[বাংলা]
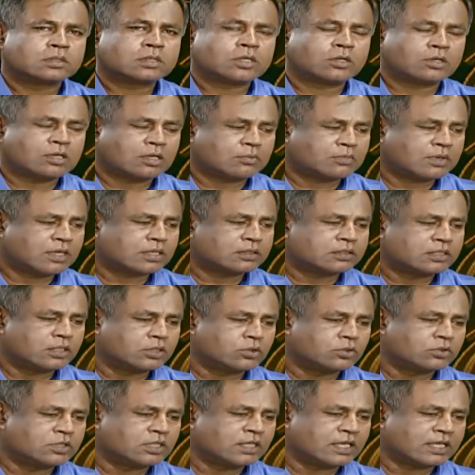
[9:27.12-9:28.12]
কারণ আমরা
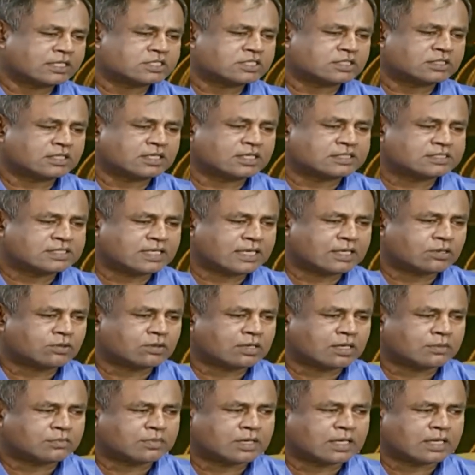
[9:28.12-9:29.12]
দীর্ঘদিন একসাথে আছি
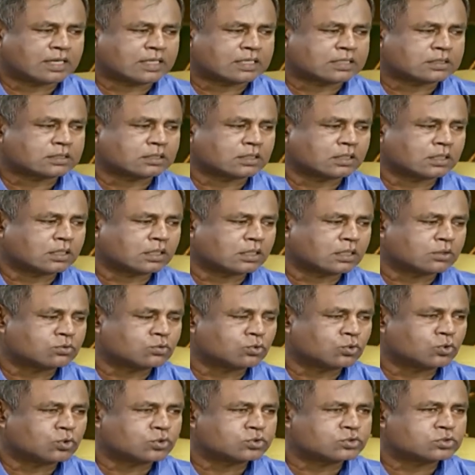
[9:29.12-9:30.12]
এখন আমরা আর
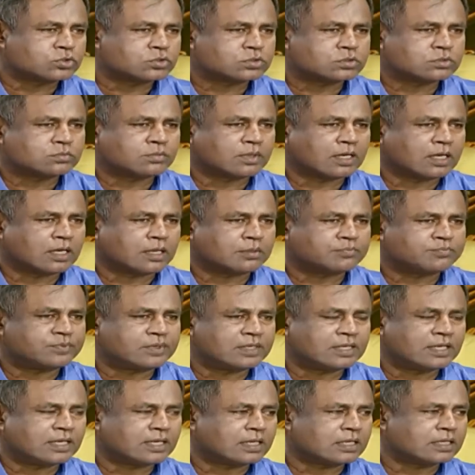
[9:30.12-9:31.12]
কোচ বা
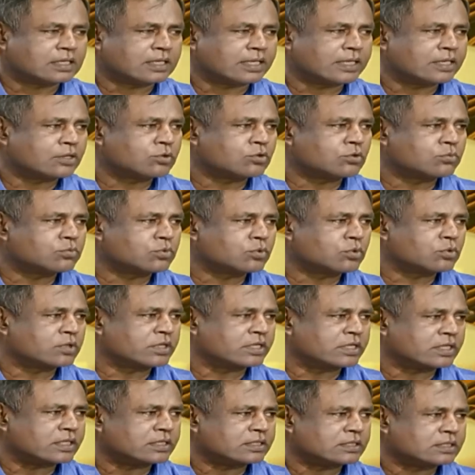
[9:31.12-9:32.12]
প্লেয়ার এরকম
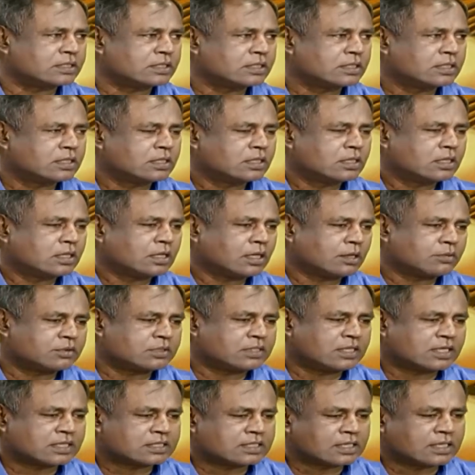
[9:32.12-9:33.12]
কোনোই নেই
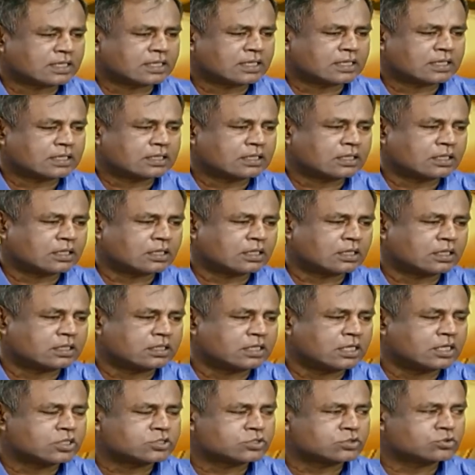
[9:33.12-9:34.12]
আমাদের একটা
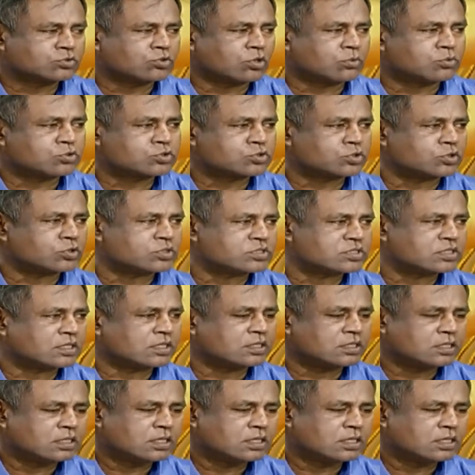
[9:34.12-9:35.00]
রিলেশন তো অবশ্যই হয়েছে